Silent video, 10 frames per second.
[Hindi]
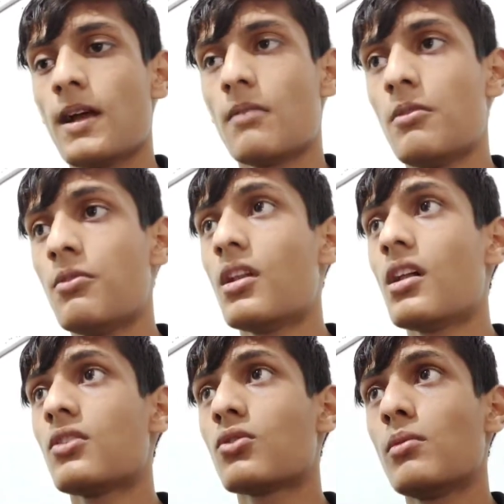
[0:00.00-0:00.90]
अभी
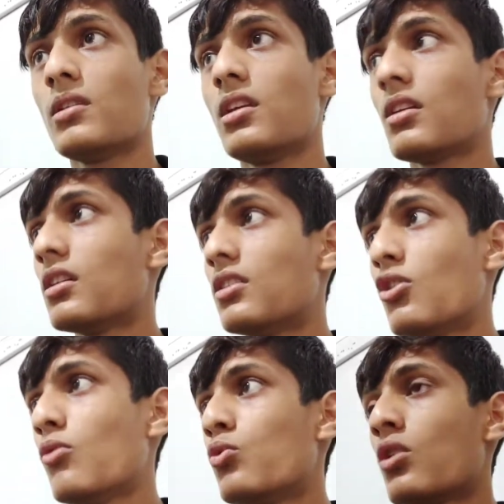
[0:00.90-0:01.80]
फ़िलहाल इसको मैं ठीक कर
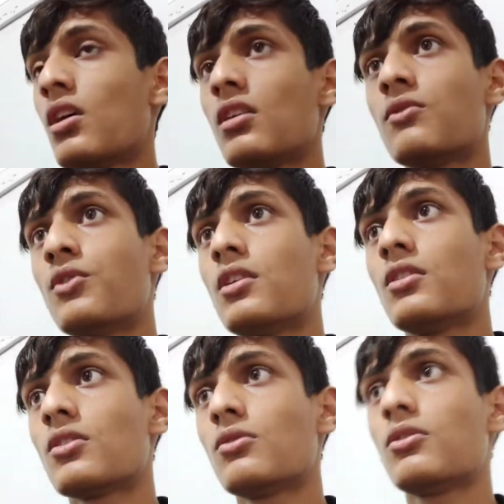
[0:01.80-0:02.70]
देता हूँ पूरा फिर
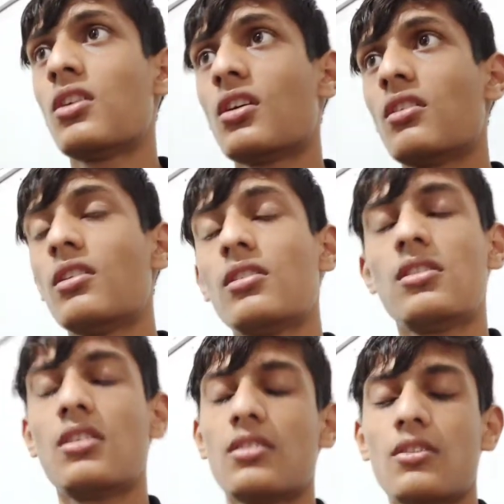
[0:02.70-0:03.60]
इसको ठीक करने के बाद
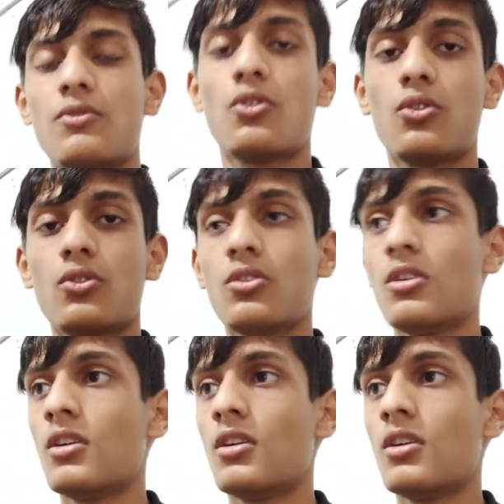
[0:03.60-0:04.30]
नीरज सर फ़ोटो